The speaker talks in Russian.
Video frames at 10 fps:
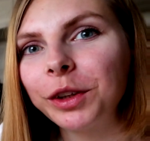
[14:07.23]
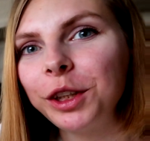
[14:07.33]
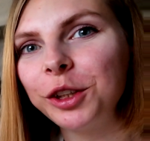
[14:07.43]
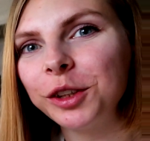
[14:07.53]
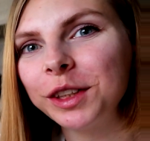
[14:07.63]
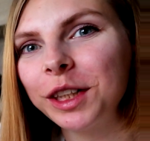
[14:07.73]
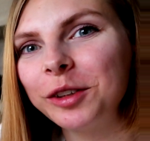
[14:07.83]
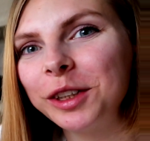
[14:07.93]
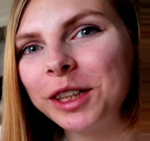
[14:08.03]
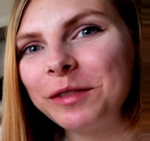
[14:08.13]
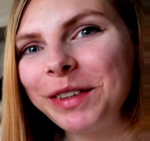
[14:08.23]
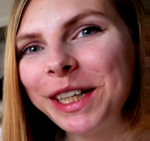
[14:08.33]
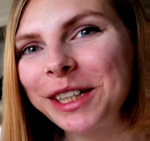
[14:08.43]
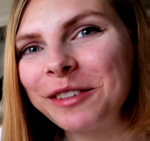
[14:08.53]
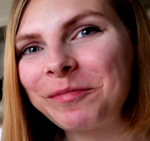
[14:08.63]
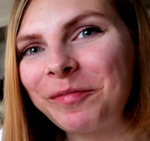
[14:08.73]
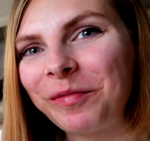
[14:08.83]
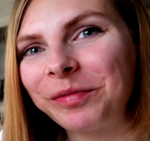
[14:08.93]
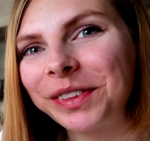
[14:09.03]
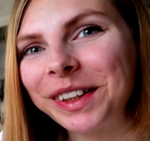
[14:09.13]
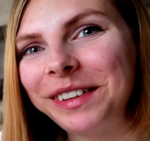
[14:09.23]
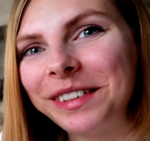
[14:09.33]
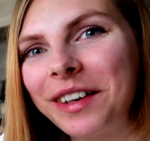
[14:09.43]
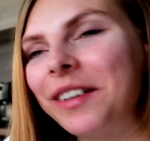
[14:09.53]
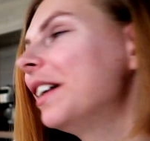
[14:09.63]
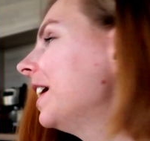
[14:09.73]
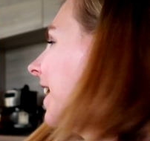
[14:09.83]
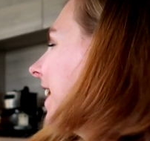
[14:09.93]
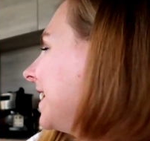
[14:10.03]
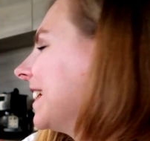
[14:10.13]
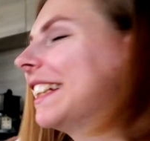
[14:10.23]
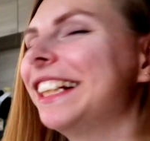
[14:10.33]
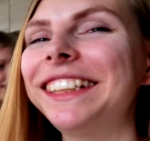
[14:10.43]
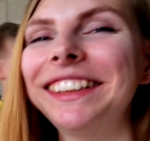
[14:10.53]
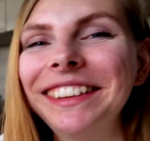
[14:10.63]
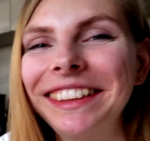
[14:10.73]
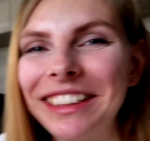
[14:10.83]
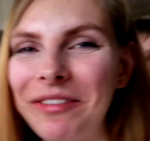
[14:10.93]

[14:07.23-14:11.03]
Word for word: Ты еще за огурчиком полез? Нет. А, чесночок. А, чесночок.